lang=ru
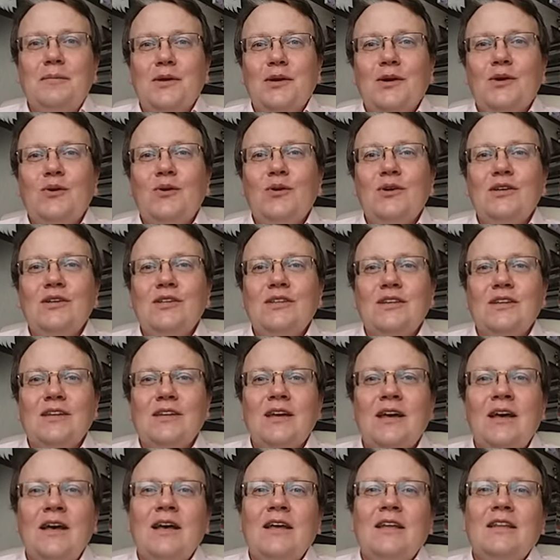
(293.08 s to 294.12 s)
приходит
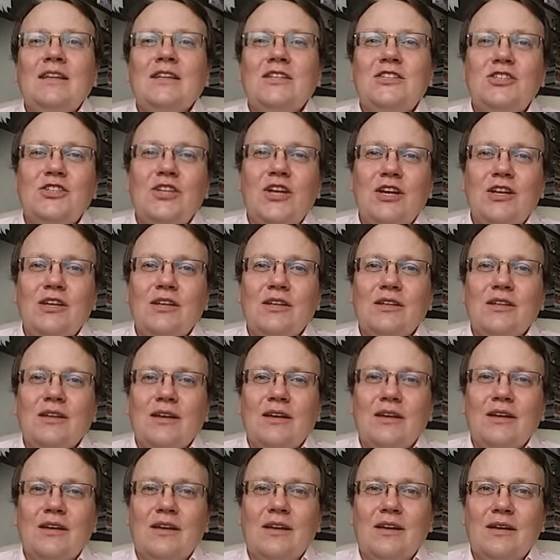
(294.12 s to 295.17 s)
и начинает
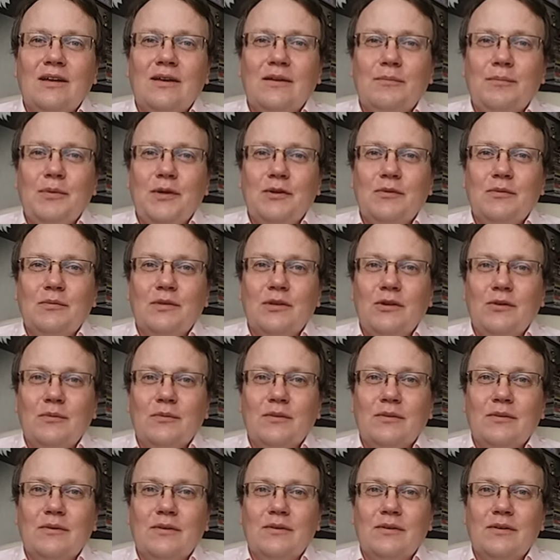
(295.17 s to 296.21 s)
э, первым
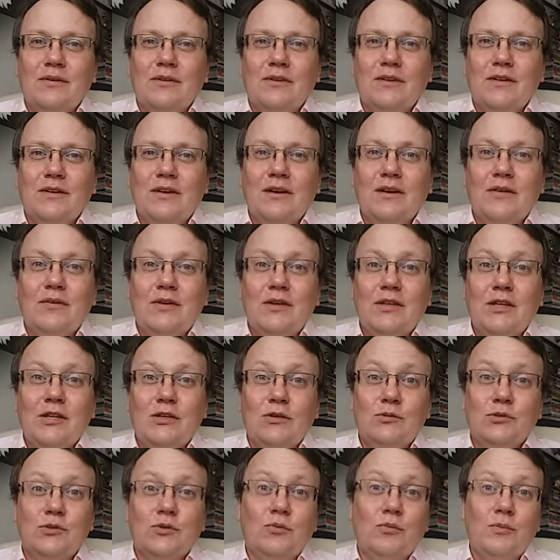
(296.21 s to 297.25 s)
делом э, говорит о
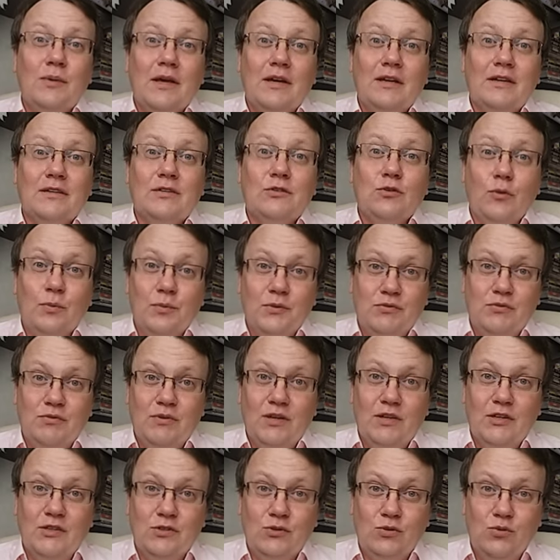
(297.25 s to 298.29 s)
том, что у меня
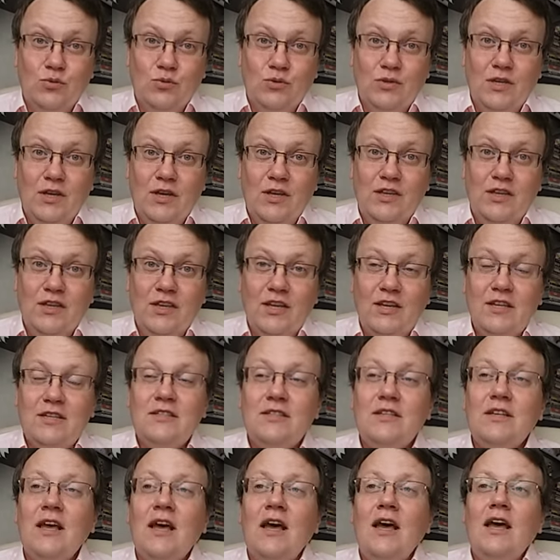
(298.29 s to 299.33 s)
собственная студия
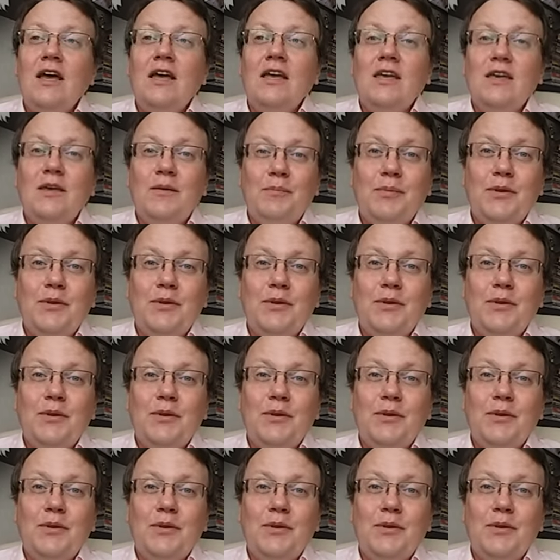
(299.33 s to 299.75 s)
есть, и